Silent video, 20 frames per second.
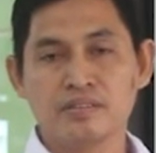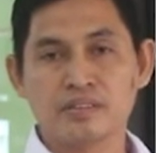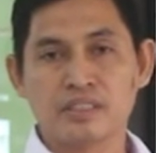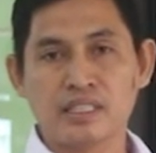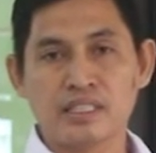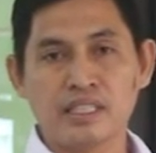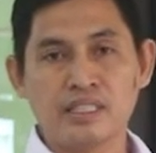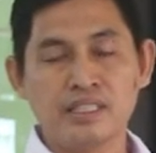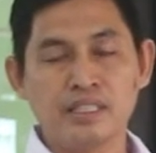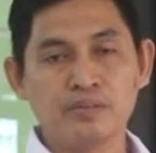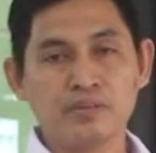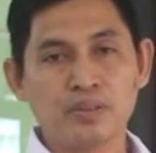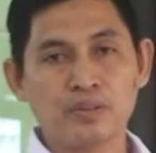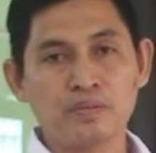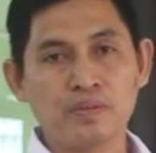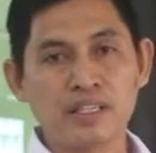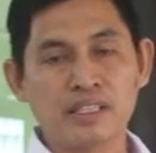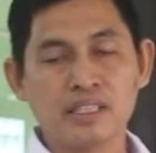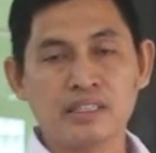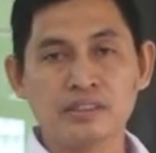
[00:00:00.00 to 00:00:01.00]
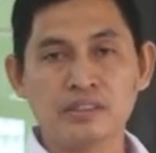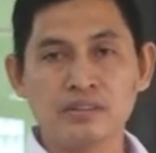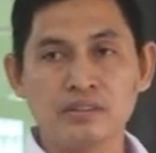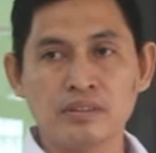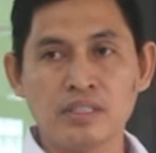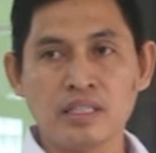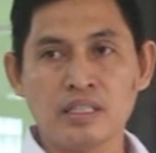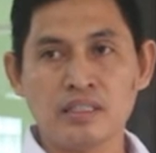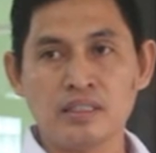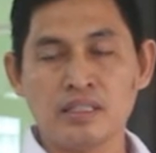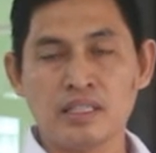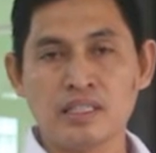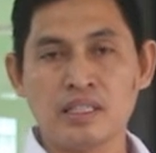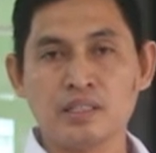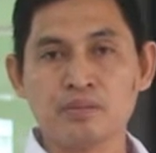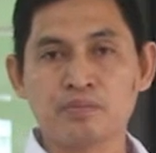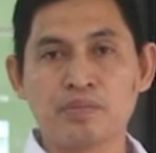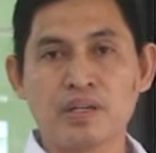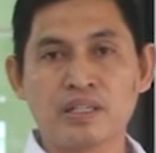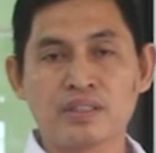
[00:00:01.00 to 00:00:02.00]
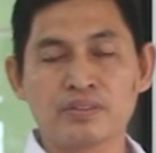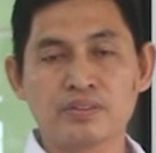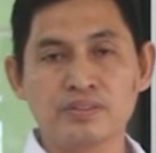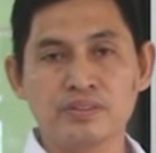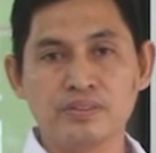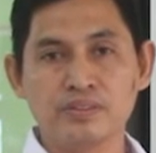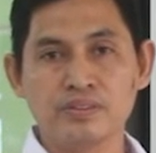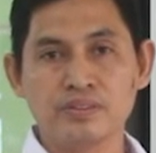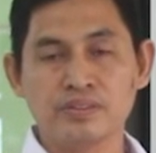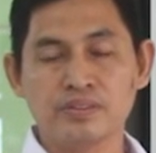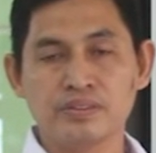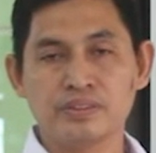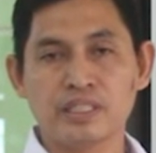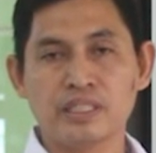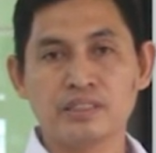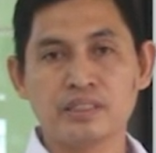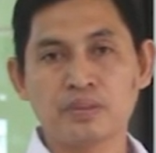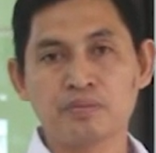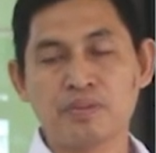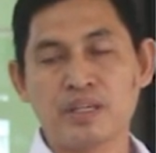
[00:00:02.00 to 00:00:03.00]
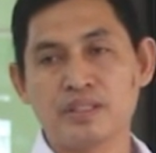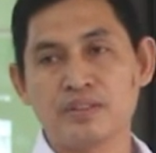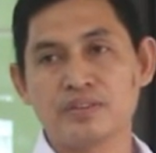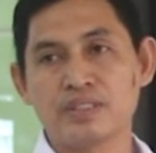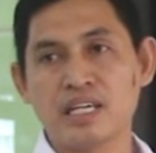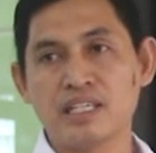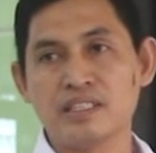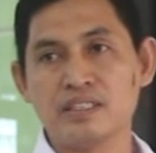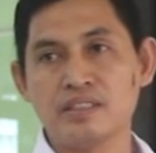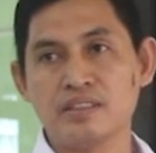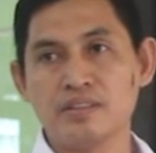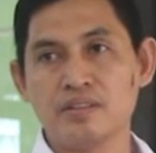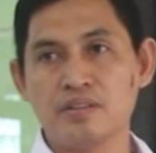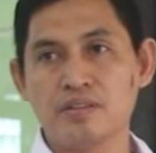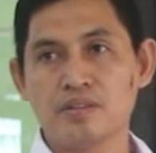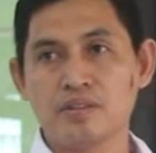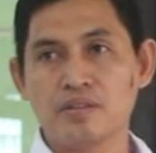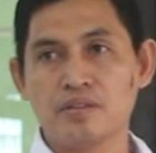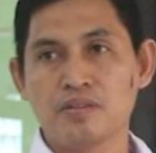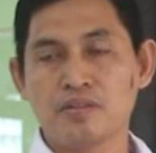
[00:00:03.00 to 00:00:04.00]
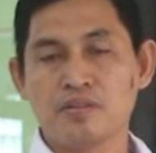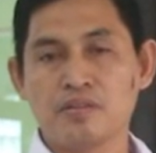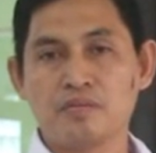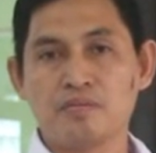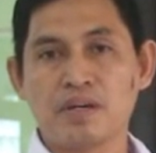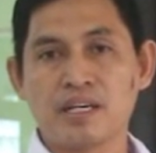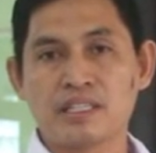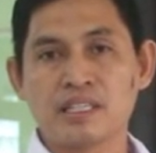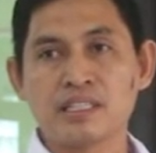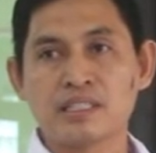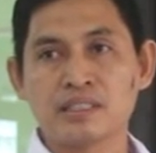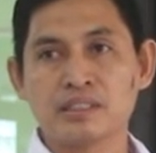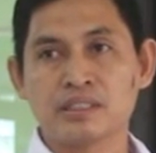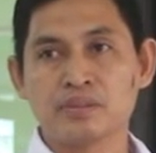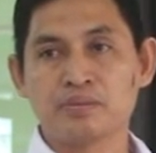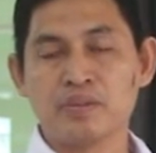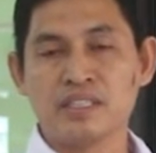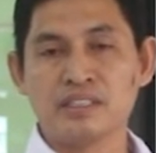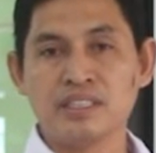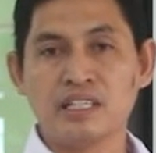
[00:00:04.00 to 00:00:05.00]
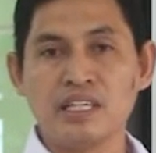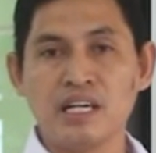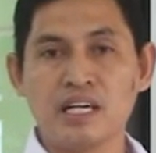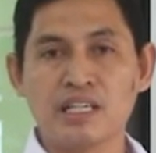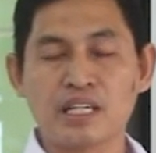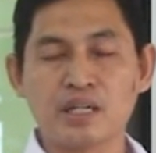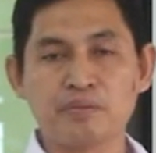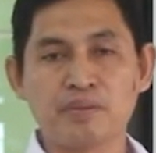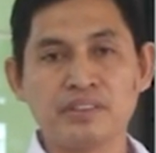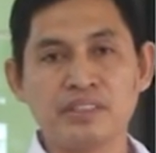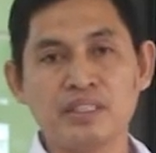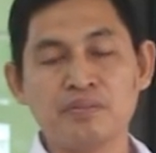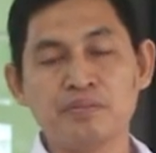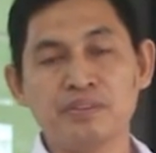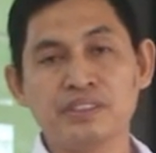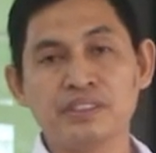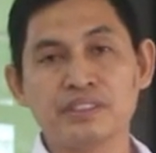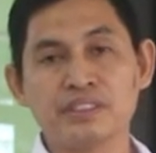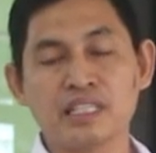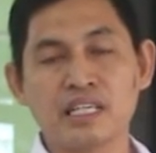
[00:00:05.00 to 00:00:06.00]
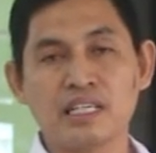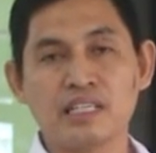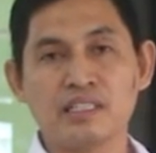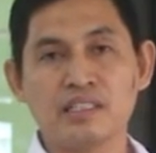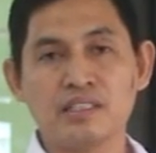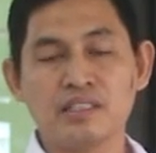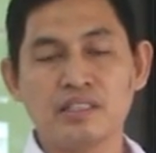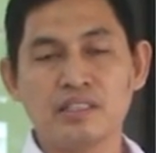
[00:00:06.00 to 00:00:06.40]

Karena ini merupakan alat baru dan terbarukan, maka kedepannya harapannya bisa